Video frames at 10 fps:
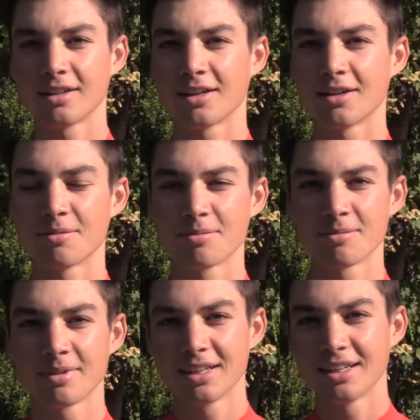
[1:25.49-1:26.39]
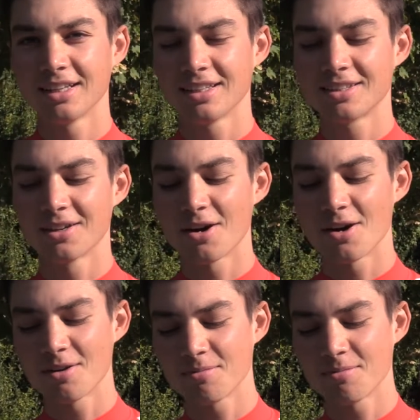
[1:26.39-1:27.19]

Ähm, da